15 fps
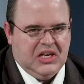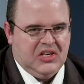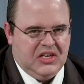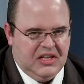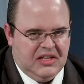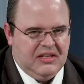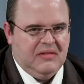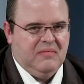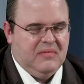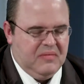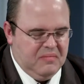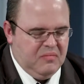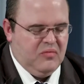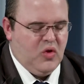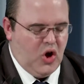gente
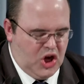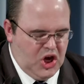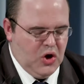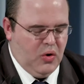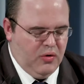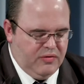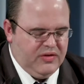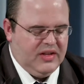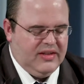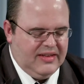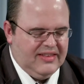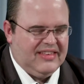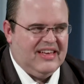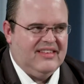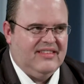que ouve
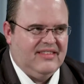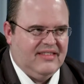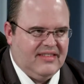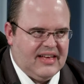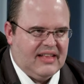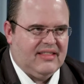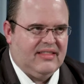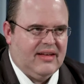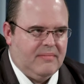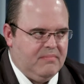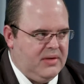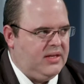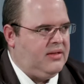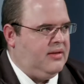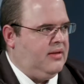diz é
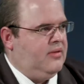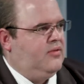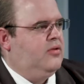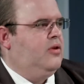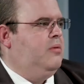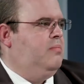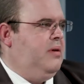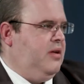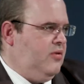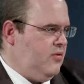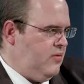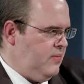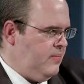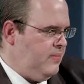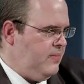exatamente isso que eu
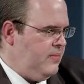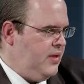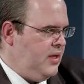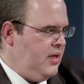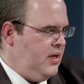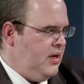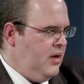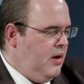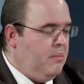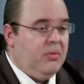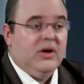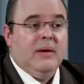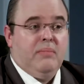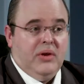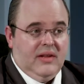penso.
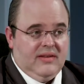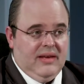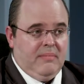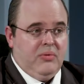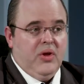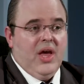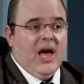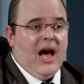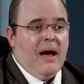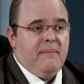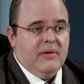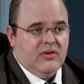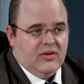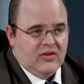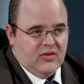Porque, por exemplo, a
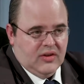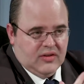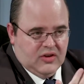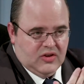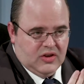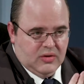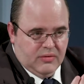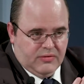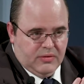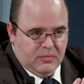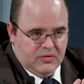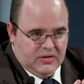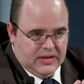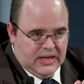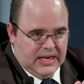pessoa só assistindo um filme um
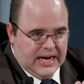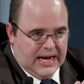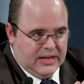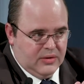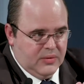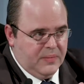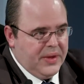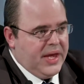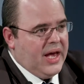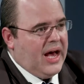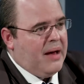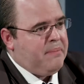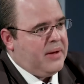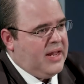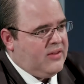seriado,
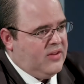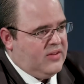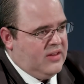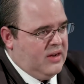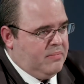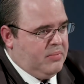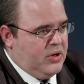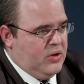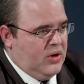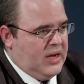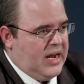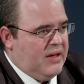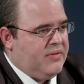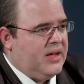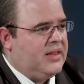aparece uma cena
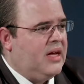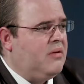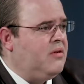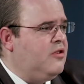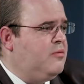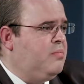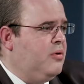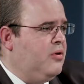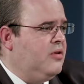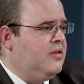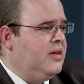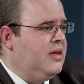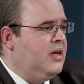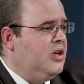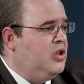pornográfica, tá com a
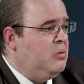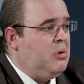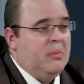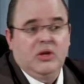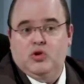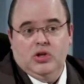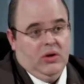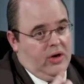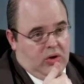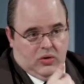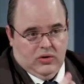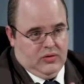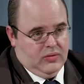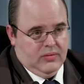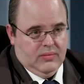esposa, no momento não
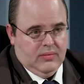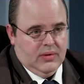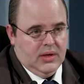erótico.